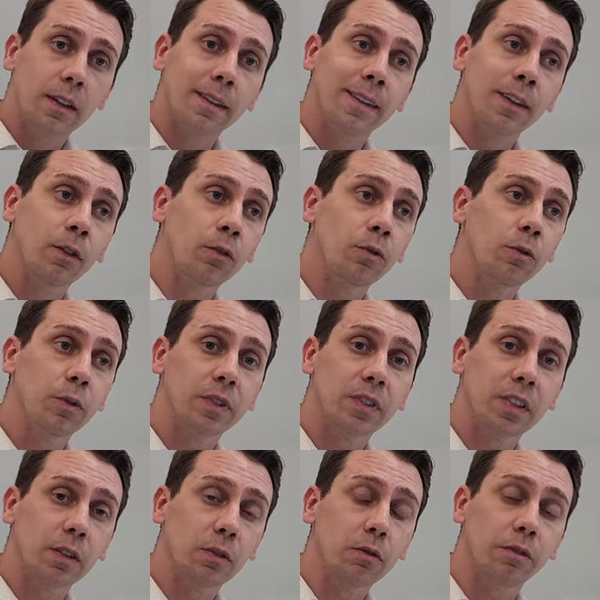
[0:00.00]
não,
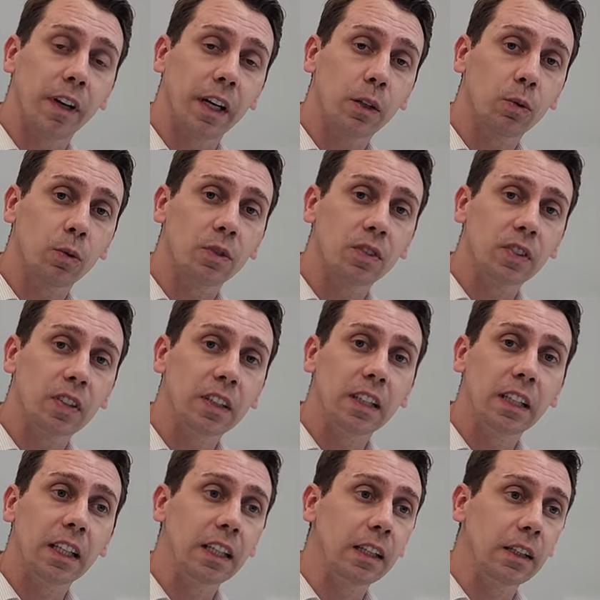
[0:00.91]
você não vai
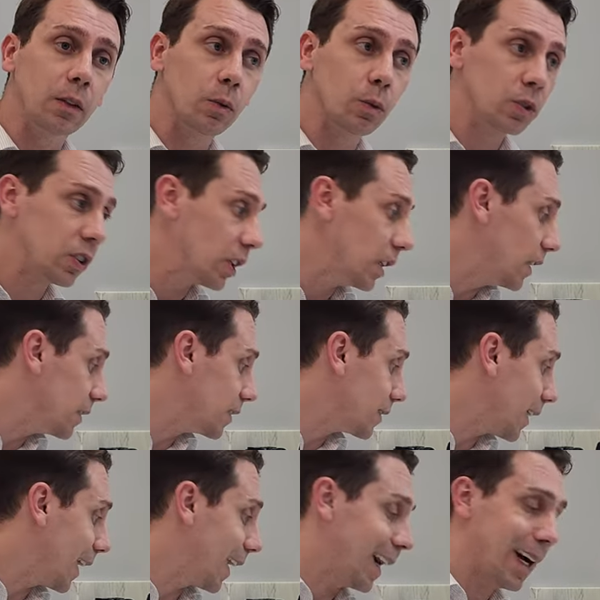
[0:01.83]
conseguir
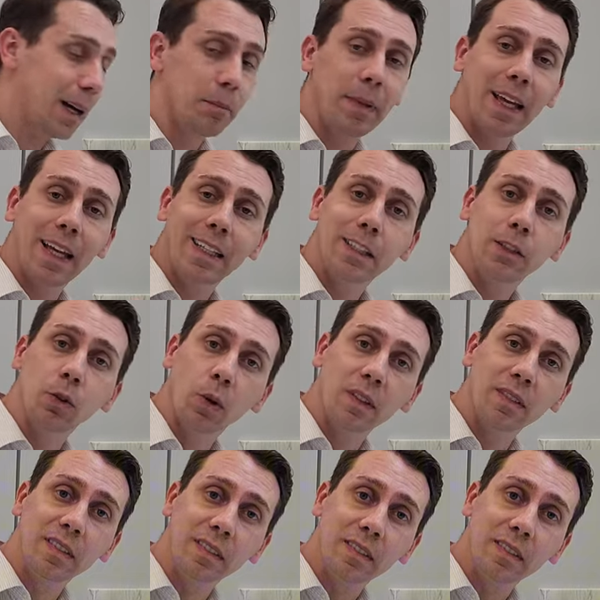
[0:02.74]
utilizar a BL2